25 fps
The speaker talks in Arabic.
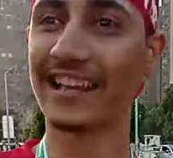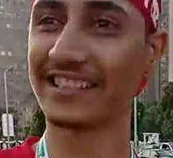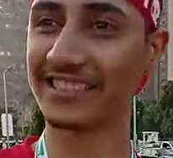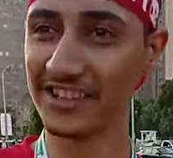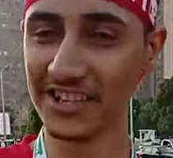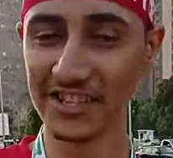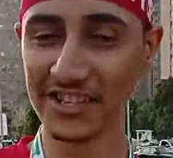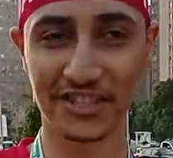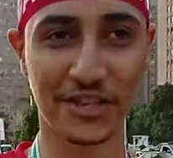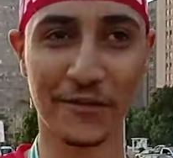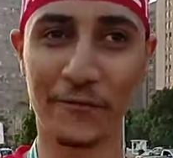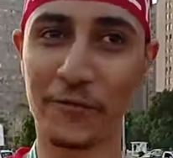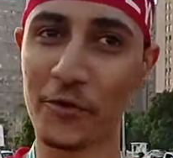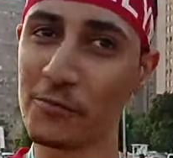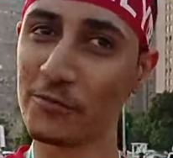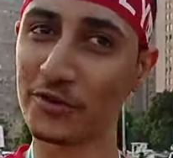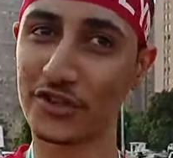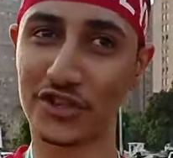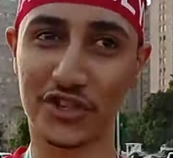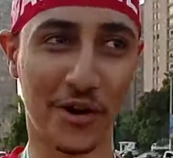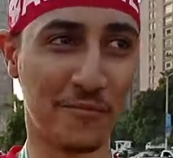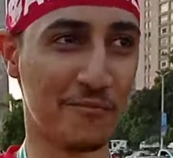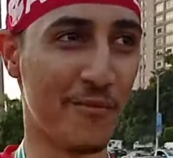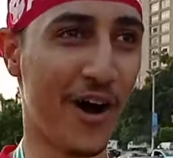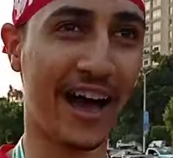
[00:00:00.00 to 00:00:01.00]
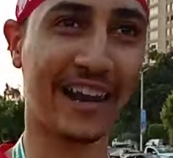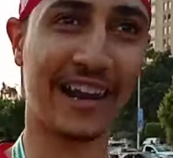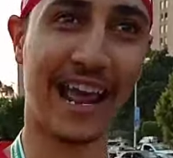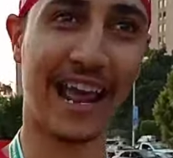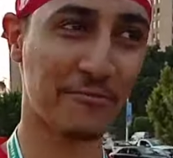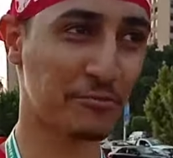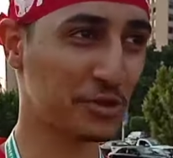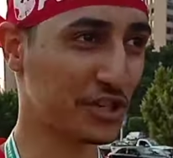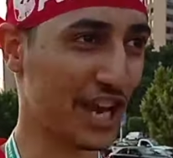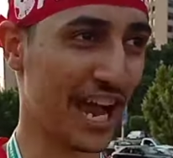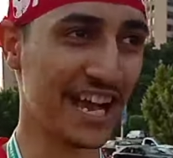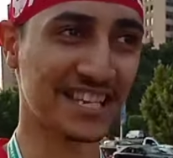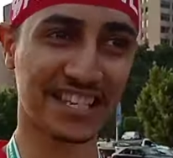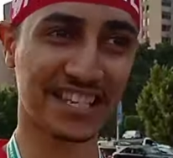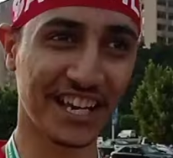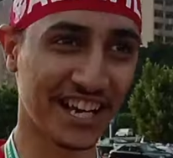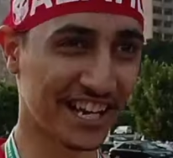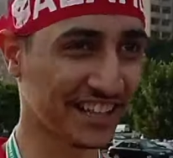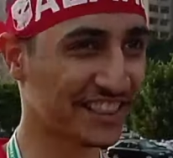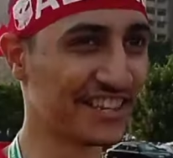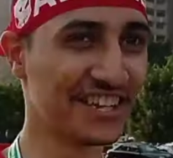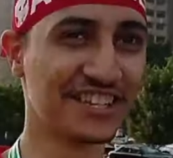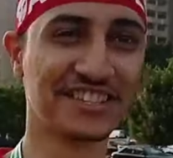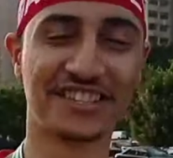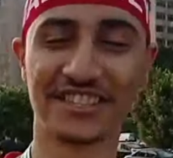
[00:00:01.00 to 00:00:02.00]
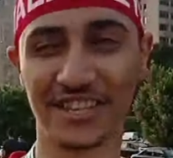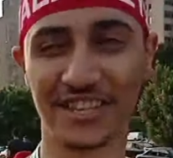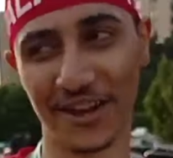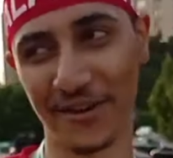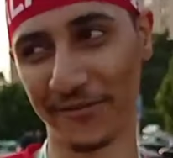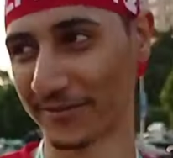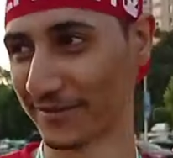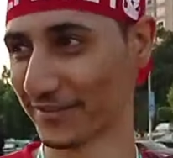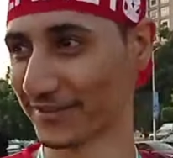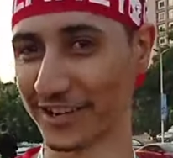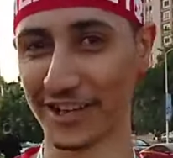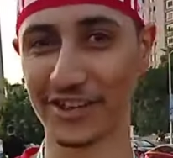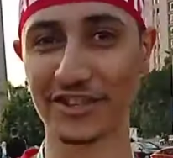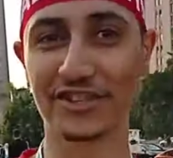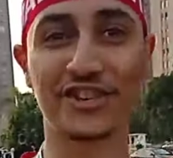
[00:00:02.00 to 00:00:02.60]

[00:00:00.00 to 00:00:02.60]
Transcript: انا 2 0 ومش طمعني انت انت راجل طموح